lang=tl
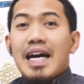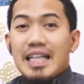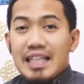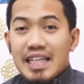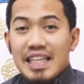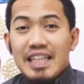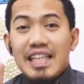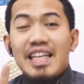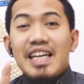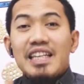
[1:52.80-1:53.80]
at nang
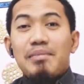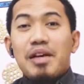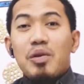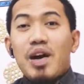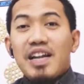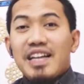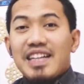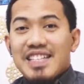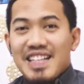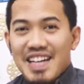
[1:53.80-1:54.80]
hindi natin maiwanan
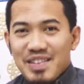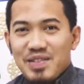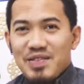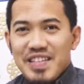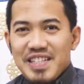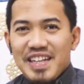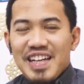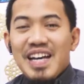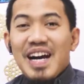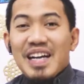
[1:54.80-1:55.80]
ng Salatul
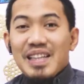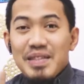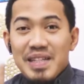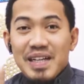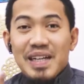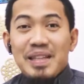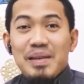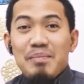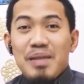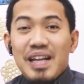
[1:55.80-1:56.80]
Fajr at isang
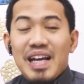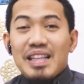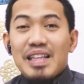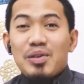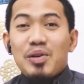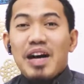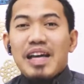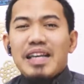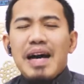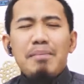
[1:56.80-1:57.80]
gantimpala dito
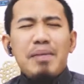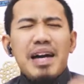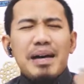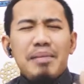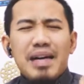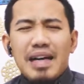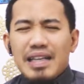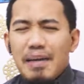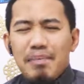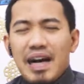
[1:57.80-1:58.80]
ay napaka
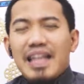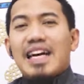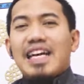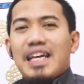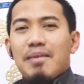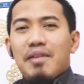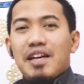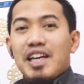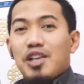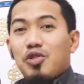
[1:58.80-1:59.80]
napakalaki.
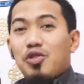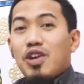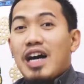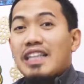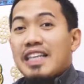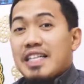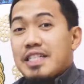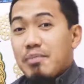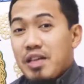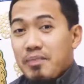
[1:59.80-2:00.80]
Kaya ito yung ating
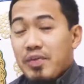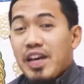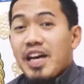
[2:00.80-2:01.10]
asamin.